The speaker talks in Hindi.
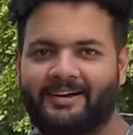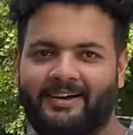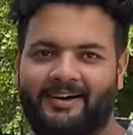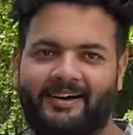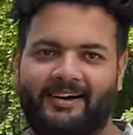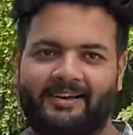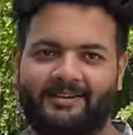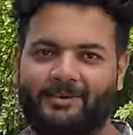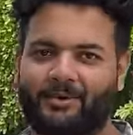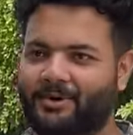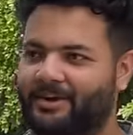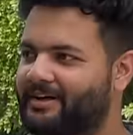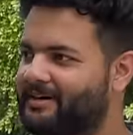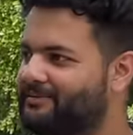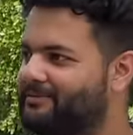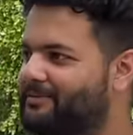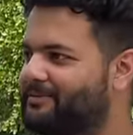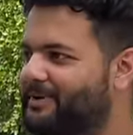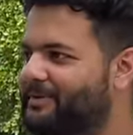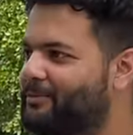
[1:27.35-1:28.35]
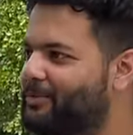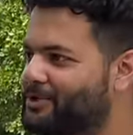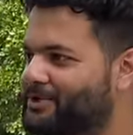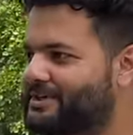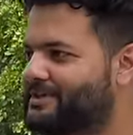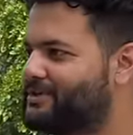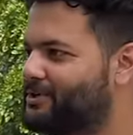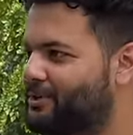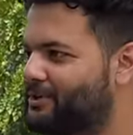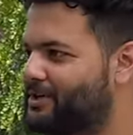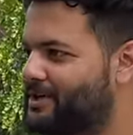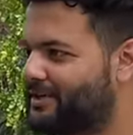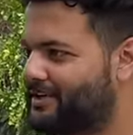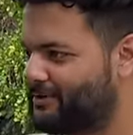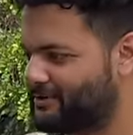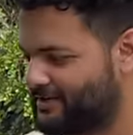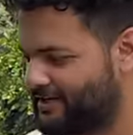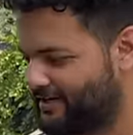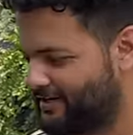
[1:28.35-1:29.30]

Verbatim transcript: हाँ थोड़ा इमोशंस जुड़ जाते हैं उस हाँ।